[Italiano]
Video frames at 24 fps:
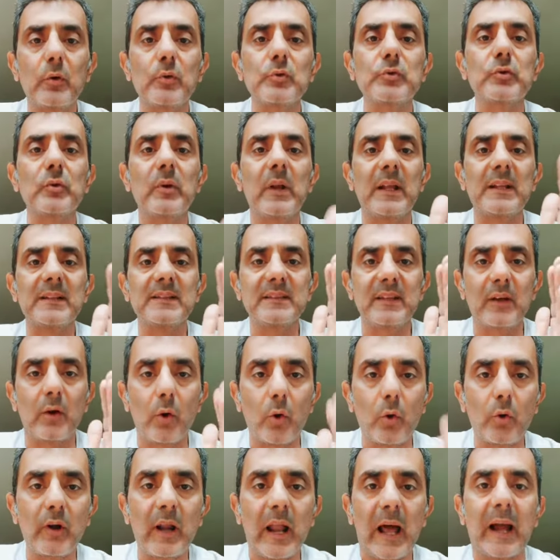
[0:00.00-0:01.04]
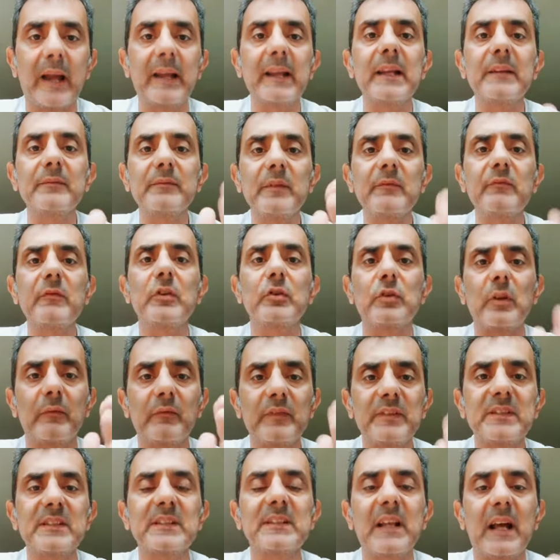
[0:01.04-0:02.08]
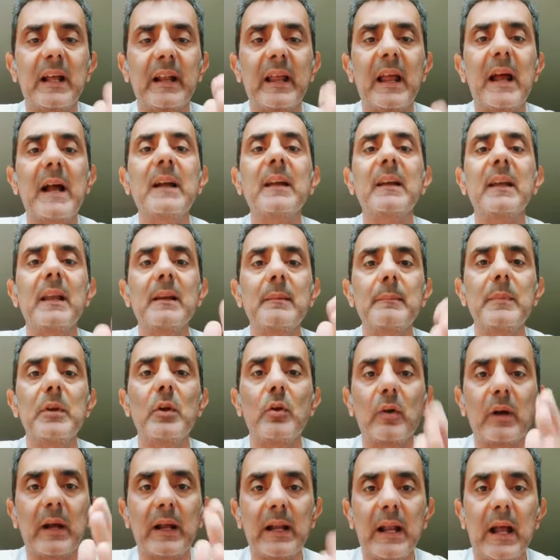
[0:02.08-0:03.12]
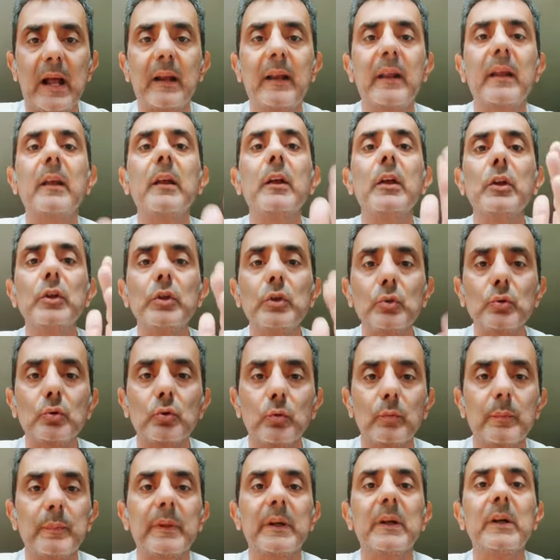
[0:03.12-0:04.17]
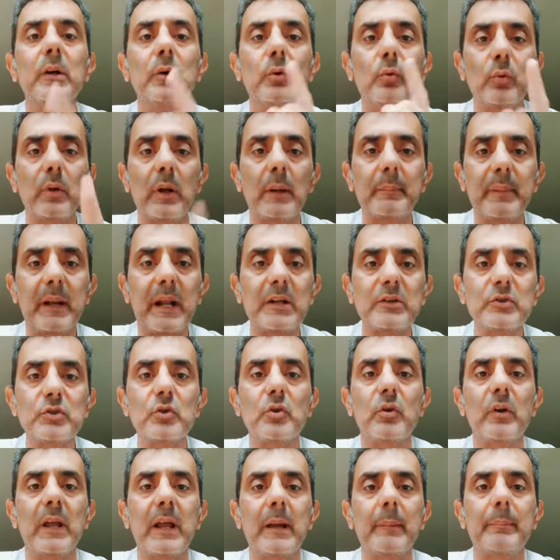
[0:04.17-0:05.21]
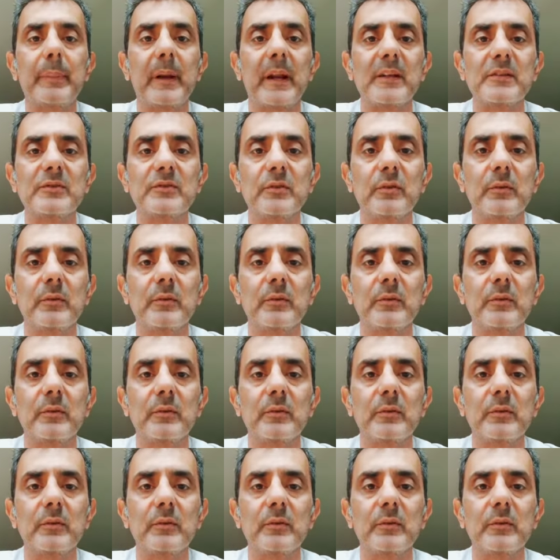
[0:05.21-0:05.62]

consulenze online e vi invito a visitare anche il mio canale YouTube. Un abbraccio e a presto.